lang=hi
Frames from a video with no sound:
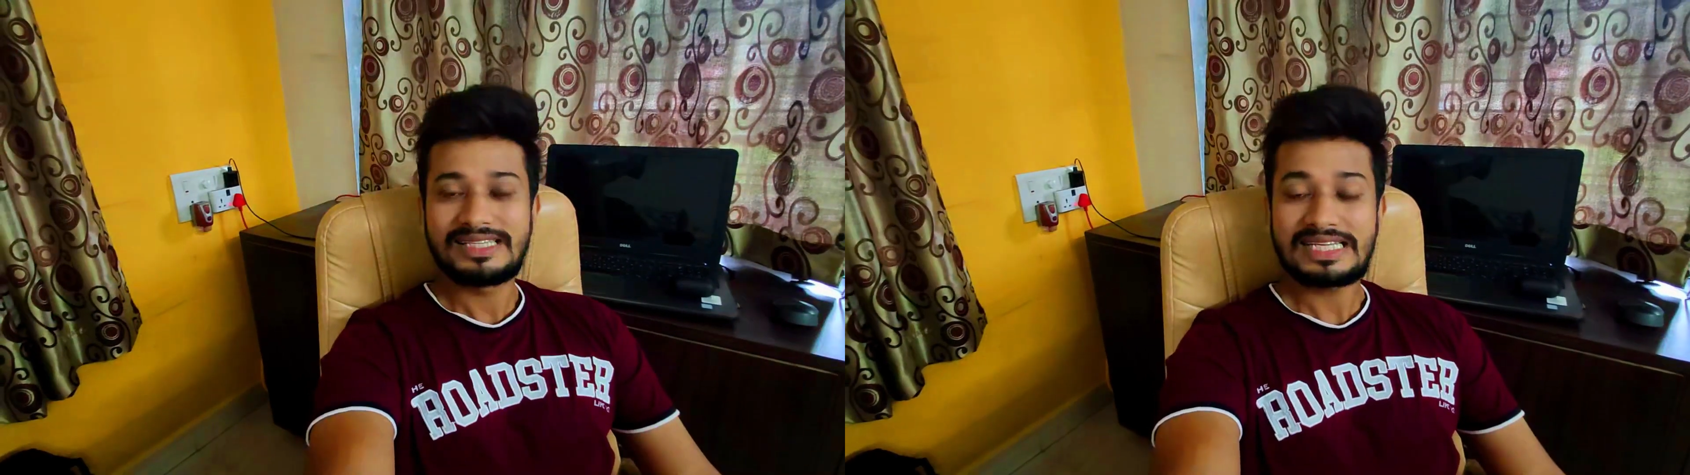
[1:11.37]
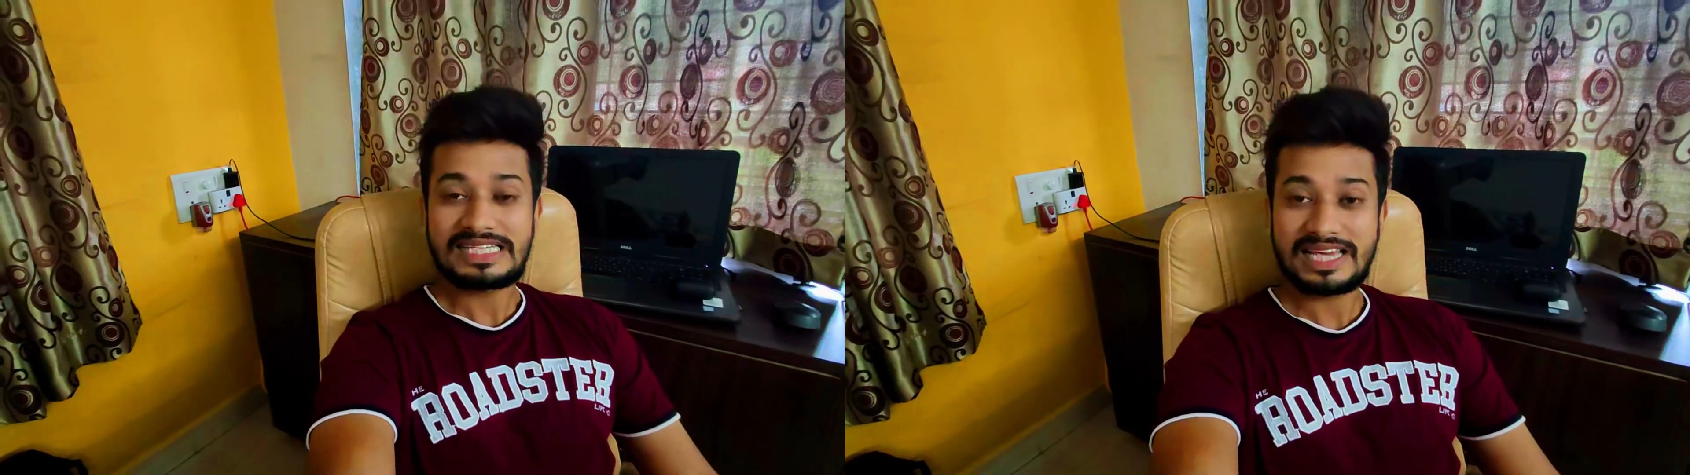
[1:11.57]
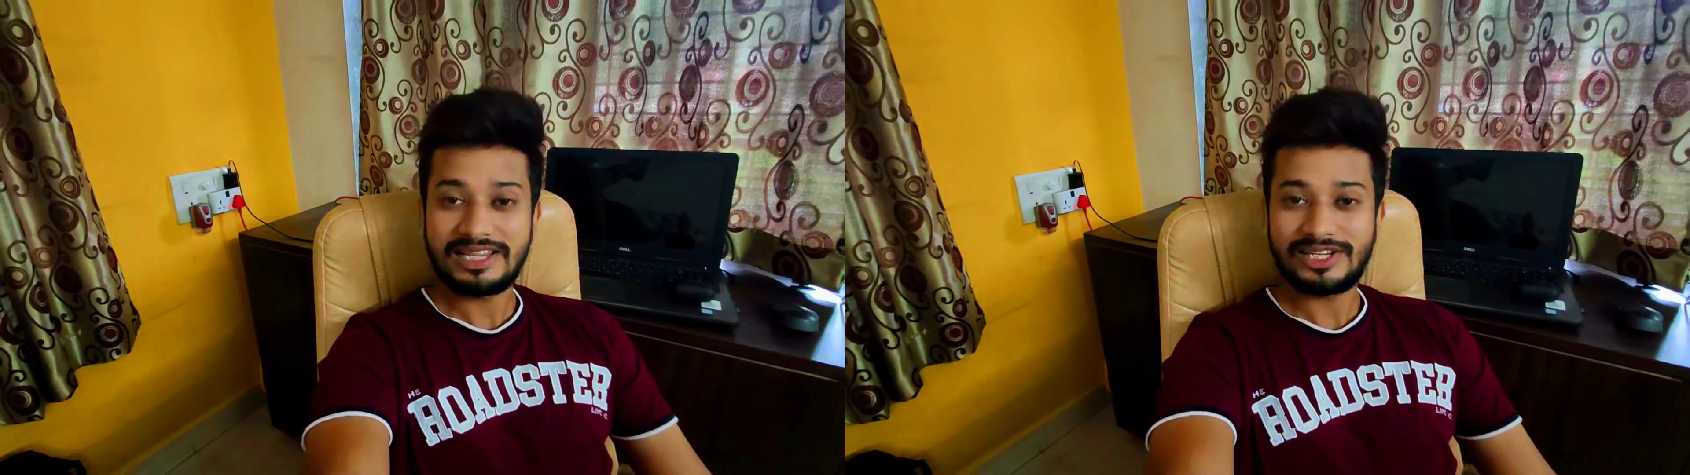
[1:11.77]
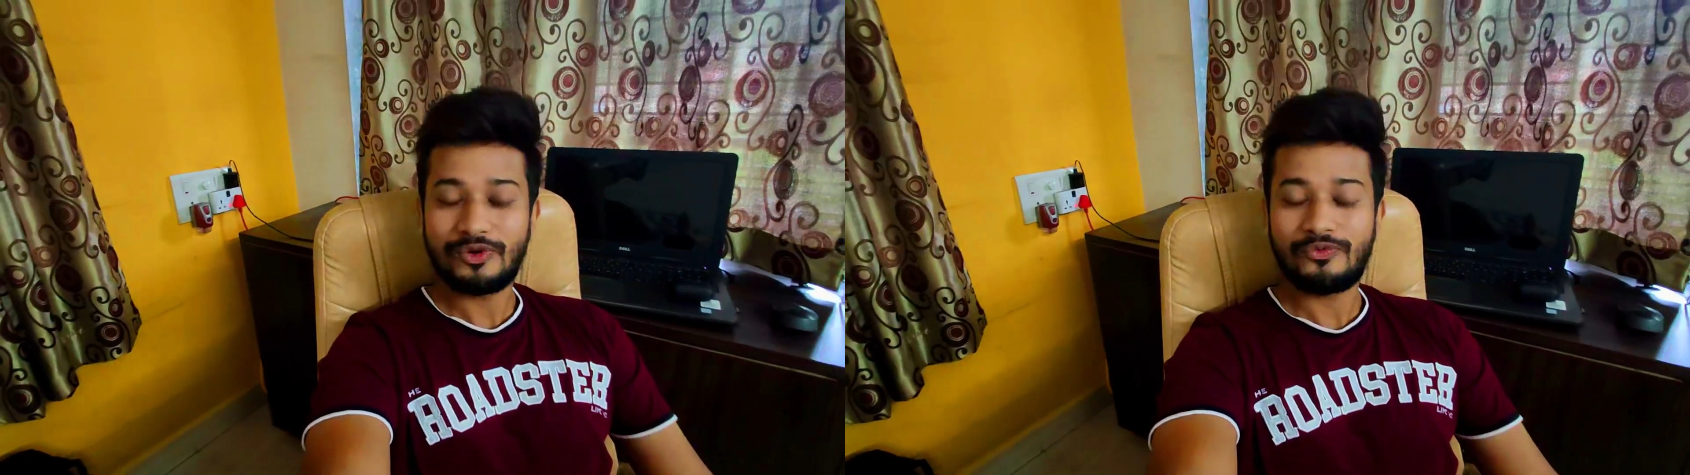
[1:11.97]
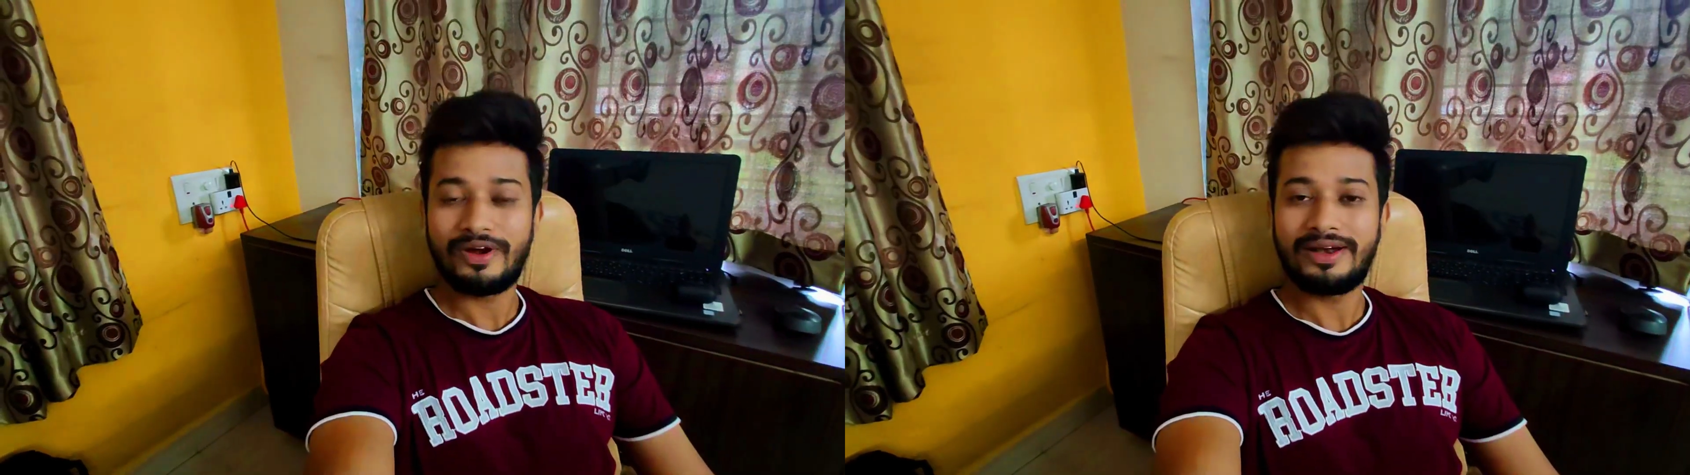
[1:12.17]
सिक्स के जी
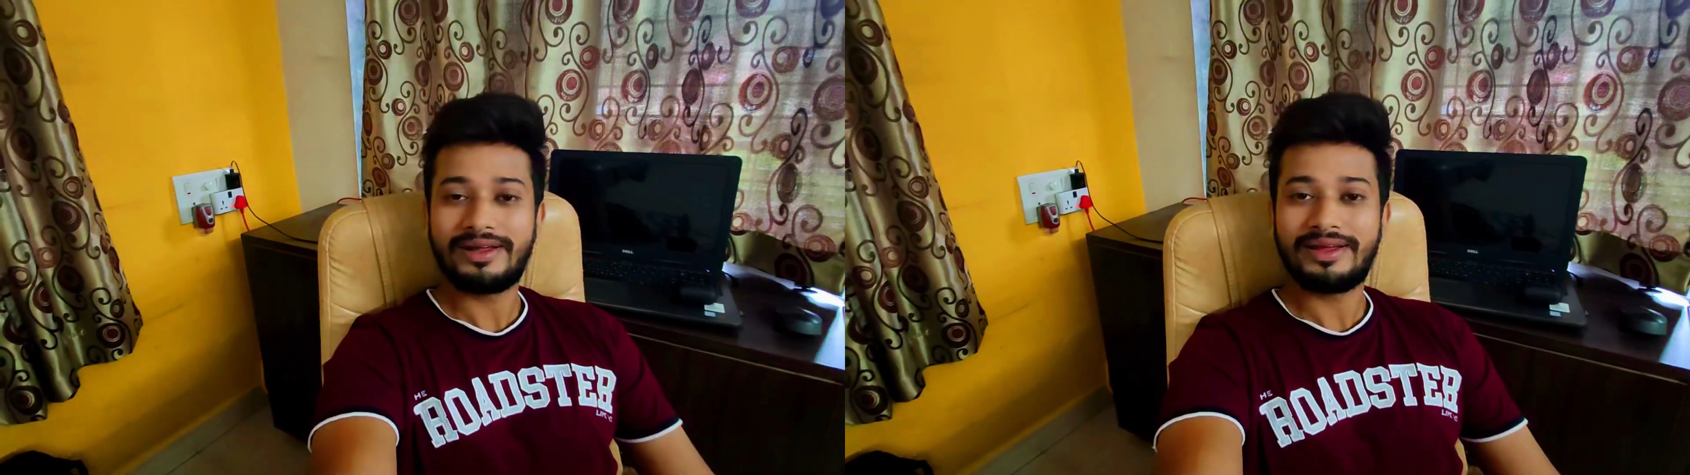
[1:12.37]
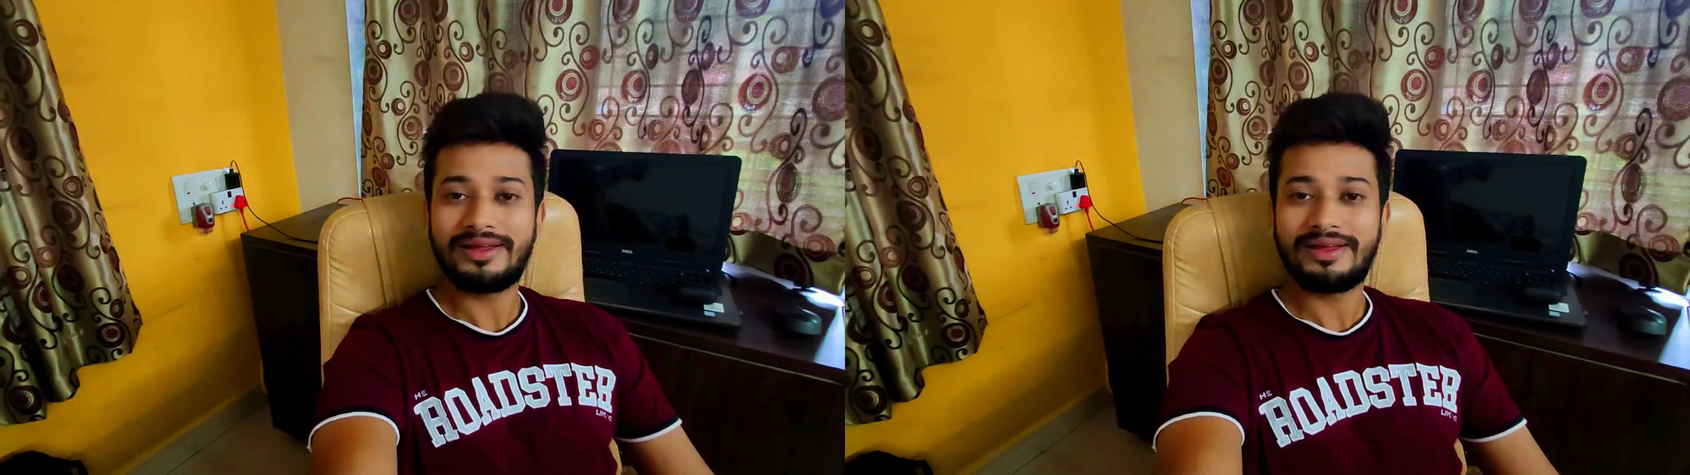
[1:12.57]
ऑफ वेट